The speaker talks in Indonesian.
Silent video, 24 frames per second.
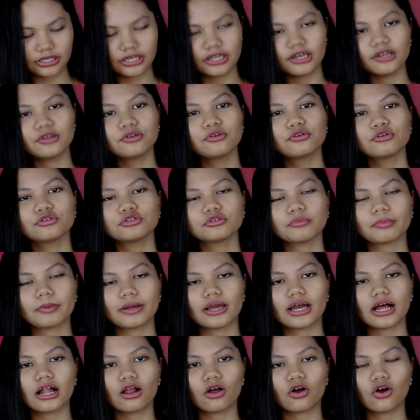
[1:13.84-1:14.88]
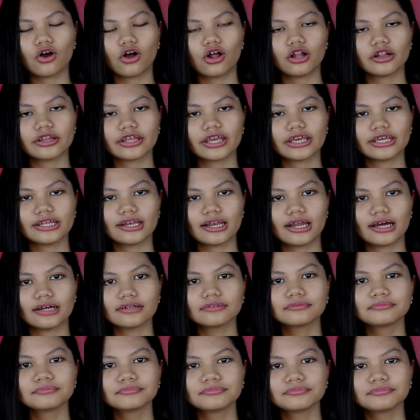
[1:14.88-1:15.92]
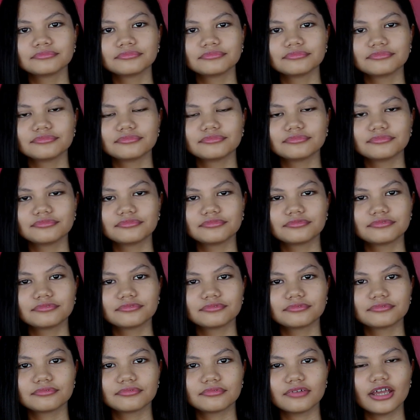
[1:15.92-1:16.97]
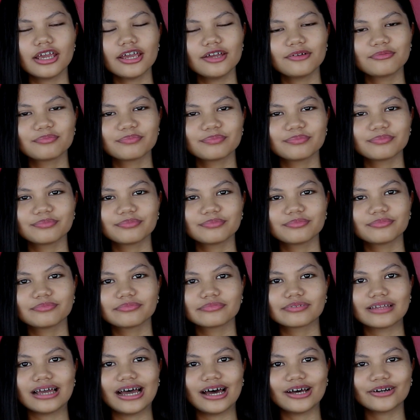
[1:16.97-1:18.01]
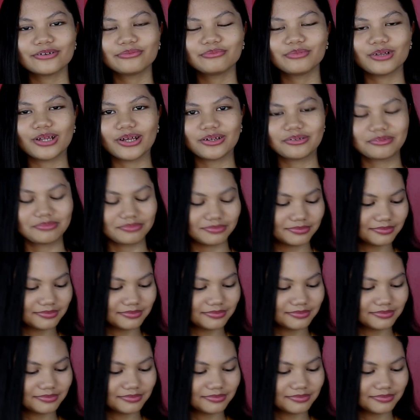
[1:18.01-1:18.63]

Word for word: ini dulu supaya alkoholnya hilang eh harum loh